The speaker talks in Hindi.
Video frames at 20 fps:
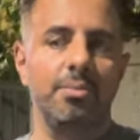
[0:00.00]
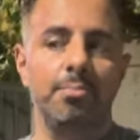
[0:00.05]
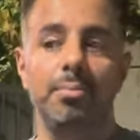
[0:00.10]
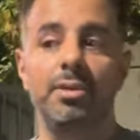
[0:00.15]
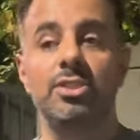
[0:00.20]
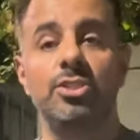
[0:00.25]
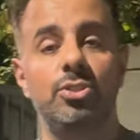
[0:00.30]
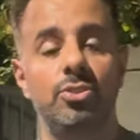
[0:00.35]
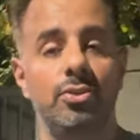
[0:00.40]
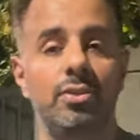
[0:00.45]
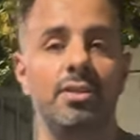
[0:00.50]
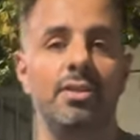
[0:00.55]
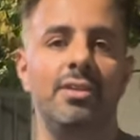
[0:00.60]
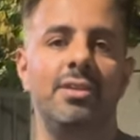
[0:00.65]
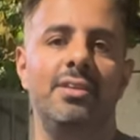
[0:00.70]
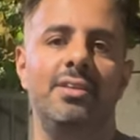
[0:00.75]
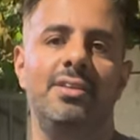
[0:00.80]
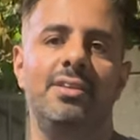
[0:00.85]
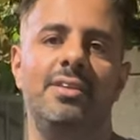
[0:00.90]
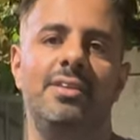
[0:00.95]
लोगों को लगता है
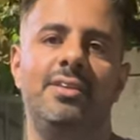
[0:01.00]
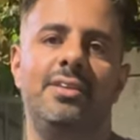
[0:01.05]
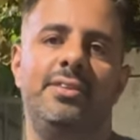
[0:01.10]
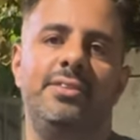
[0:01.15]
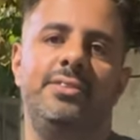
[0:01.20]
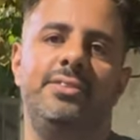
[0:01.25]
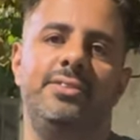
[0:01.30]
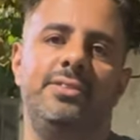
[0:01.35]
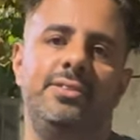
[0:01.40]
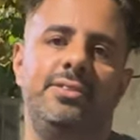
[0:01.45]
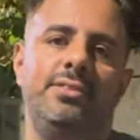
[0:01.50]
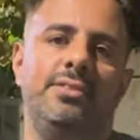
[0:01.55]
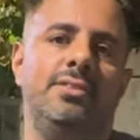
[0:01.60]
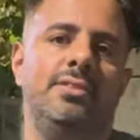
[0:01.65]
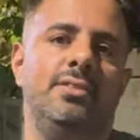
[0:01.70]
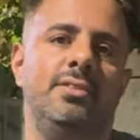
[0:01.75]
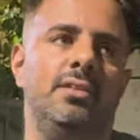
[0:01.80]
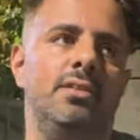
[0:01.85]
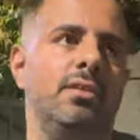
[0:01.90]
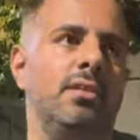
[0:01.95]
हम बच्चों को पालते ही
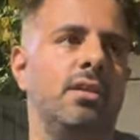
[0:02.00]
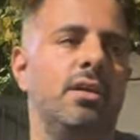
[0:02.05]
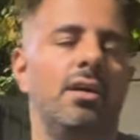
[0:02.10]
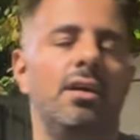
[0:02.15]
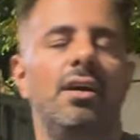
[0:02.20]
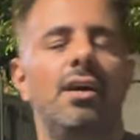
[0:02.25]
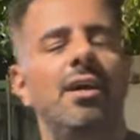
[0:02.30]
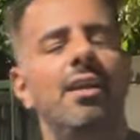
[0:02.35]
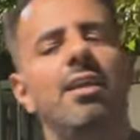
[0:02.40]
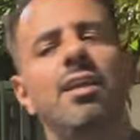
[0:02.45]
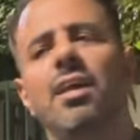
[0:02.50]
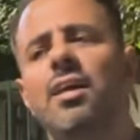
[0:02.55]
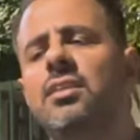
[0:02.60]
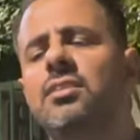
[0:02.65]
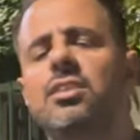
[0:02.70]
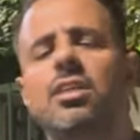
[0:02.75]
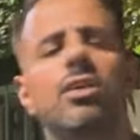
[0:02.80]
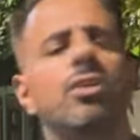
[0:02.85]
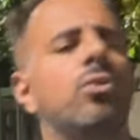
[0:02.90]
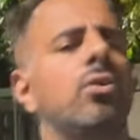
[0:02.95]
नहीं अपने सही से जय और
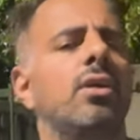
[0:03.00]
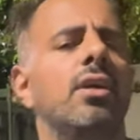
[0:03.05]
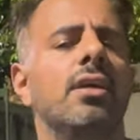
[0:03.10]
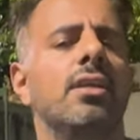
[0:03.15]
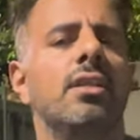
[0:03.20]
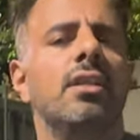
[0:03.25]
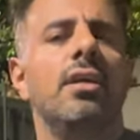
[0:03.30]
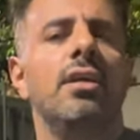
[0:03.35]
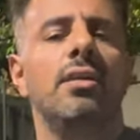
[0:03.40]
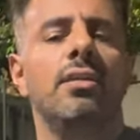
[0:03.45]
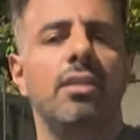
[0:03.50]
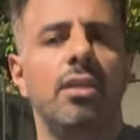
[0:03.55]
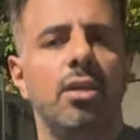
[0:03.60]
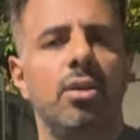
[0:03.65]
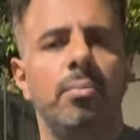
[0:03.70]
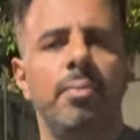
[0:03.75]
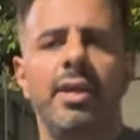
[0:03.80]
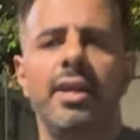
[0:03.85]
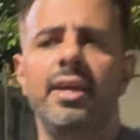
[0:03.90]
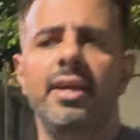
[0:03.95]
शिबू को फिर
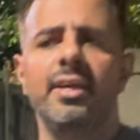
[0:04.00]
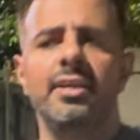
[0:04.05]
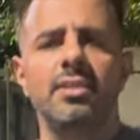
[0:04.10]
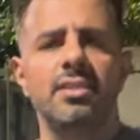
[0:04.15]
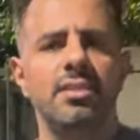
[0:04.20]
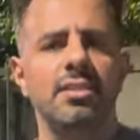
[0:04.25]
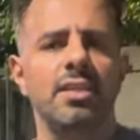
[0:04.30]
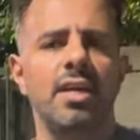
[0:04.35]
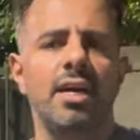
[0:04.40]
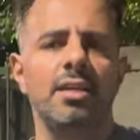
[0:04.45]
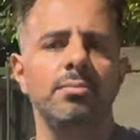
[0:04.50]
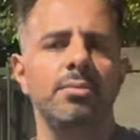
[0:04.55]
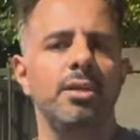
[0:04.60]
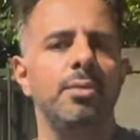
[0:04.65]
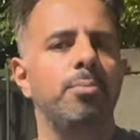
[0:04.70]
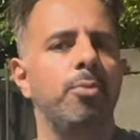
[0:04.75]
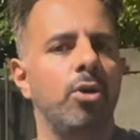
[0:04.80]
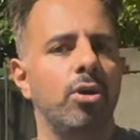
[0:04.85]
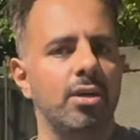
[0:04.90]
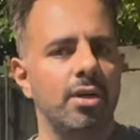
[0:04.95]
मैंने एक चीज आज मैंने
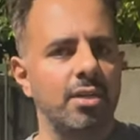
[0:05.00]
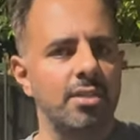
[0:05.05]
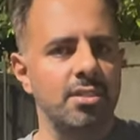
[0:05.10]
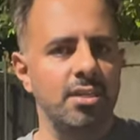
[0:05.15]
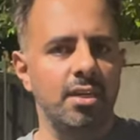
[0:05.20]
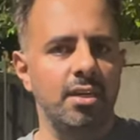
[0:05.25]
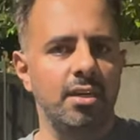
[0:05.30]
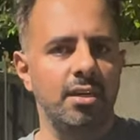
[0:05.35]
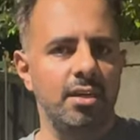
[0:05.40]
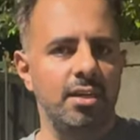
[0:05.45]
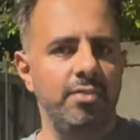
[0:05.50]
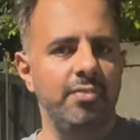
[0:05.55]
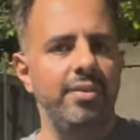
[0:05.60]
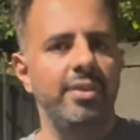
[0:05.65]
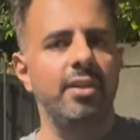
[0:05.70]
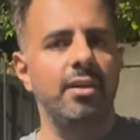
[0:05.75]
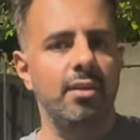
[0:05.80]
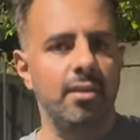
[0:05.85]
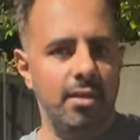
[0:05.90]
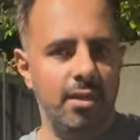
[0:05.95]
पॉडकास्ट देखा रणवीर
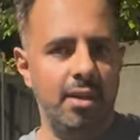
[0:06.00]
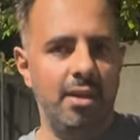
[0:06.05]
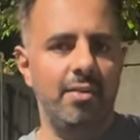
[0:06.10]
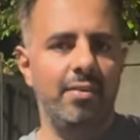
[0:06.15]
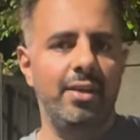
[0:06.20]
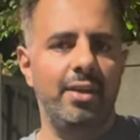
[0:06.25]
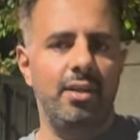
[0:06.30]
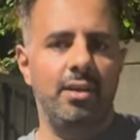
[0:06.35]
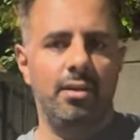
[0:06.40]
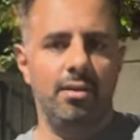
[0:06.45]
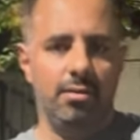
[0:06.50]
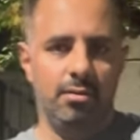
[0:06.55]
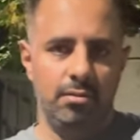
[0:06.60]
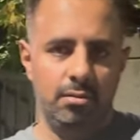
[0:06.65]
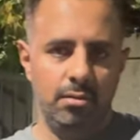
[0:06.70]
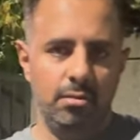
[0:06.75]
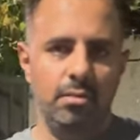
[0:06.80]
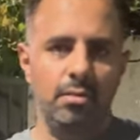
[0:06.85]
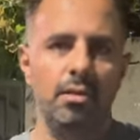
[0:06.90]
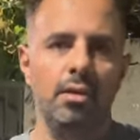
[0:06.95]
अलावारी का
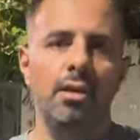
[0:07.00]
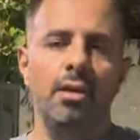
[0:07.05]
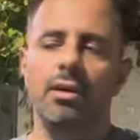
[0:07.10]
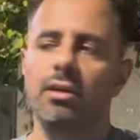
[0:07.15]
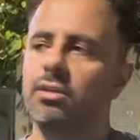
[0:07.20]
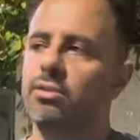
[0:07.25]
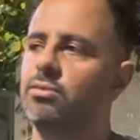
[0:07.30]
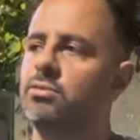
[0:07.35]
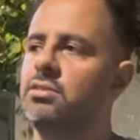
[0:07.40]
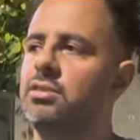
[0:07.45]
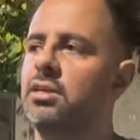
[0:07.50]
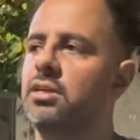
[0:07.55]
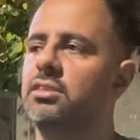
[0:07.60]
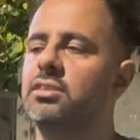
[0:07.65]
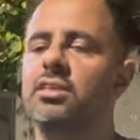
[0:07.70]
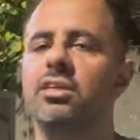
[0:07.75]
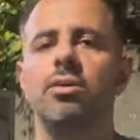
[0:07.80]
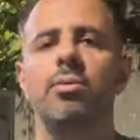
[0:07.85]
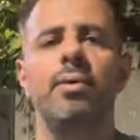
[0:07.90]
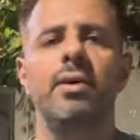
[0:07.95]
हाँ तो उसने
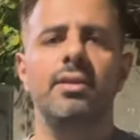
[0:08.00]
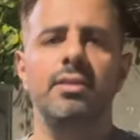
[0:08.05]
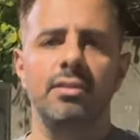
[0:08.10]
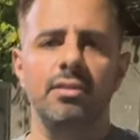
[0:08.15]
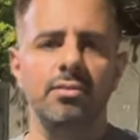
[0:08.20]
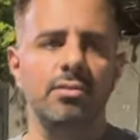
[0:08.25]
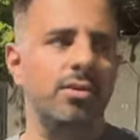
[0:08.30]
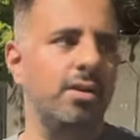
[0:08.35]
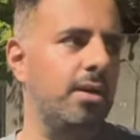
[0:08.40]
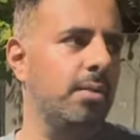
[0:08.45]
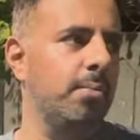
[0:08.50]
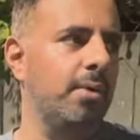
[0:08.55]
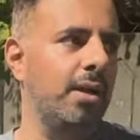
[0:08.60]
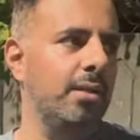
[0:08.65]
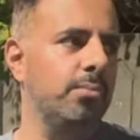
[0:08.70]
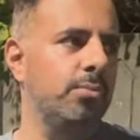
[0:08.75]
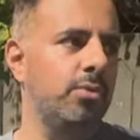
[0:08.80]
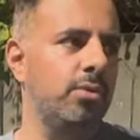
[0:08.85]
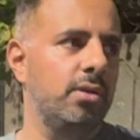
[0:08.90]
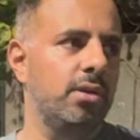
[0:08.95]
अक्षय कुमार ने उसको एक बात
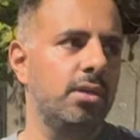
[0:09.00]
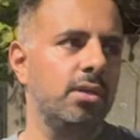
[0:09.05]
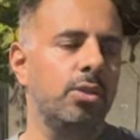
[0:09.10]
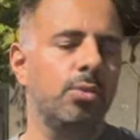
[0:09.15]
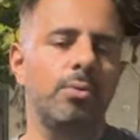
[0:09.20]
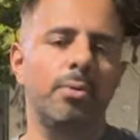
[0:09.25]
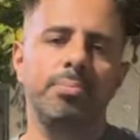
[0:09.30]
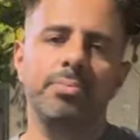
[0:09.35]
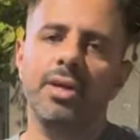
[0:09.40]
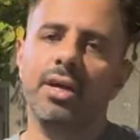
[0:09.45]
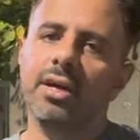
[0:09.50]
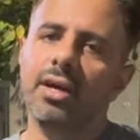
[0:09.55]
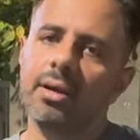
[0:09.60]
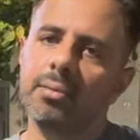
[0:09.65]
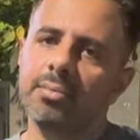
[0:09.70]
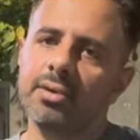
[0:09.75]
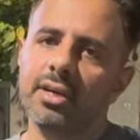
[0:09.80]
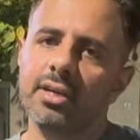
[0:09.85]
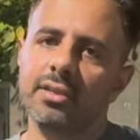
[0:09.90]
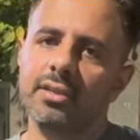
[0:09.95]
बोली तुम अपना काम
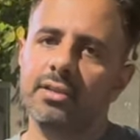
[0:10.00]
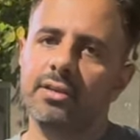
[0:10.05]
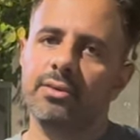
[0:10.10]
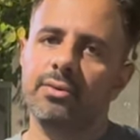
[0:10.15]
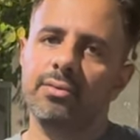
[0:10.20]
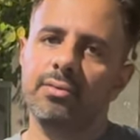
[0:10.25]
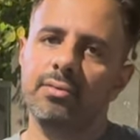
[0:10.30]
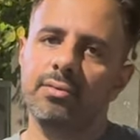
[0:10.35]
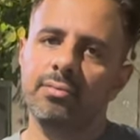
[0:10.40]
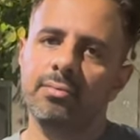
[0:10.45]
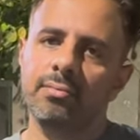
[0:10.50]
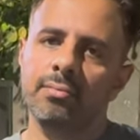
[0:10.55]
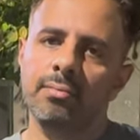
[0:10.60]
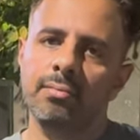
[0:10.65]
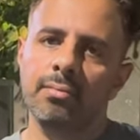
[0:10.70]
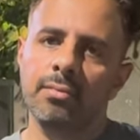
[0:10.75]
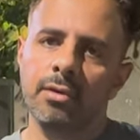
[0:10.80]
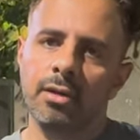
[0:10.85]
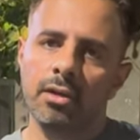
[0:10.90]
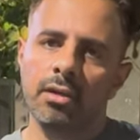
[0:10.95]
करते रहो
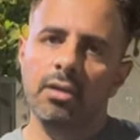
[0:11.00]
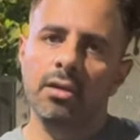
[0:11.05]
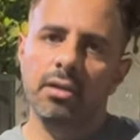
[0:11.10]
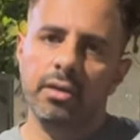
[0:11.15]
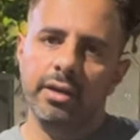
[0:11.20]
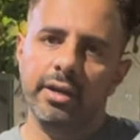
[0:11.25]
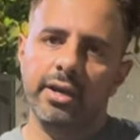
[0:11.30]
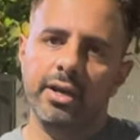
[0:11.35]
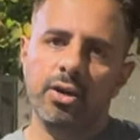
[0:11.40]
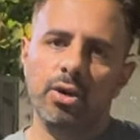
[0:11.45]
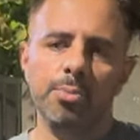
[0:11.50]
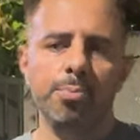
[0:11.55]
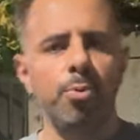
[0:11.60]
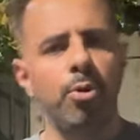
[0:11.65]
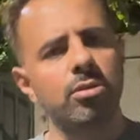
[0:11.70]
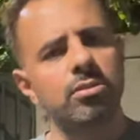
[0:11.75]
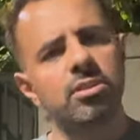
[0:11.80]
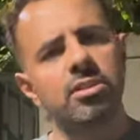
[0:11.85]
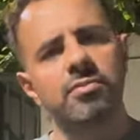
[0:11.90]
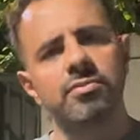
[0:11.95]
ठीक है और
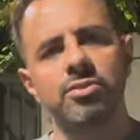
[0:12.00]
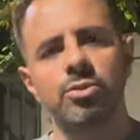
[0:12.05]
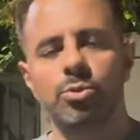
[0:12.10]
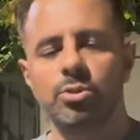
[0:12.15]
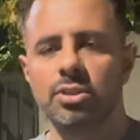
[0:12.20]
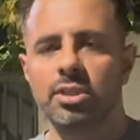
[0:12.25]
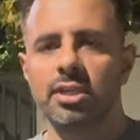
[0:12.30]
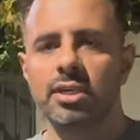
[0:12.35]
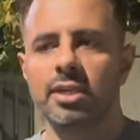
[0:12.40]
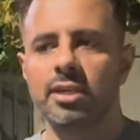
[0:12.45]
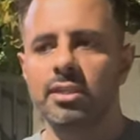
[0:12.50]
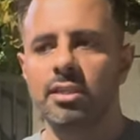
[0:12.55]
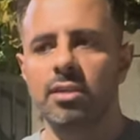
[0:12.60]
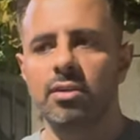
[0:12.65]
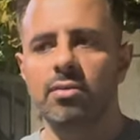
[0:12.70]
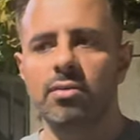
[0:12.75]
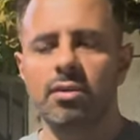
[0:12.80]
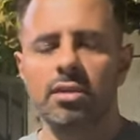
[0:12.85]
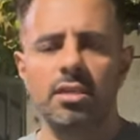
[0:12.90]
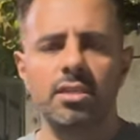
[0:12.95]
पॉजिटिव सोच के करते रहो
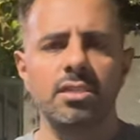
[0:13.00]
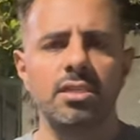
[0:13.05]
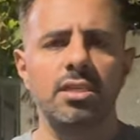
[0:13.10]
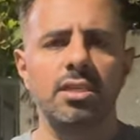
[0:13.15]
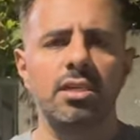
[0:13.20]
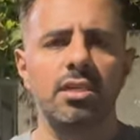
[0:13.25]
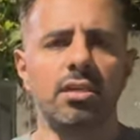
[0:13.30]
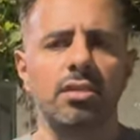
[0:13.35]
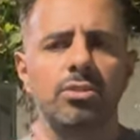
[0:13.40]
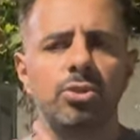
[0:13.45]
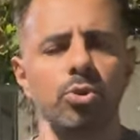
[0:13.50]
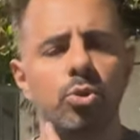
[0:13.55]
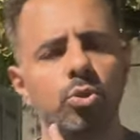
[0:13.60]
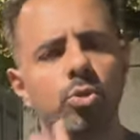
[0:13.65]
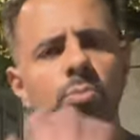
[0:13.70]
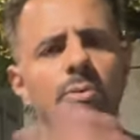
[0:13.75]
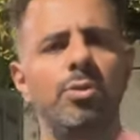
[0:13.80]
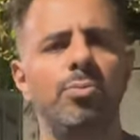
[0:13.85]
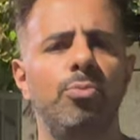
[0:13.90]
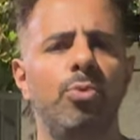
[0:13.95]
किसी जो
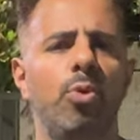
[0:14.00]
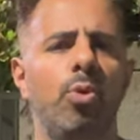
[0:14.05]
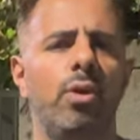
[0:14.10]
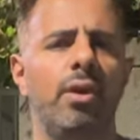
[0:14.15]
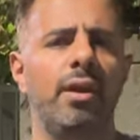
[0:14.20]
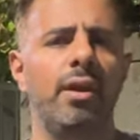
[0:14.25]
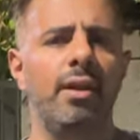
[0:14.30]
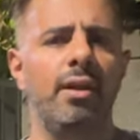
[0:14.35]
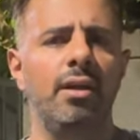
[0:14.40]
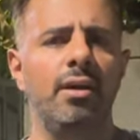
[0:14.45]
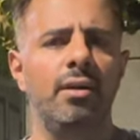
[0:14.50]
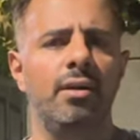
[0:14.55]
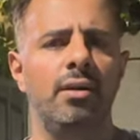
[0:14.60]
तुम्हें बोल रहा है ना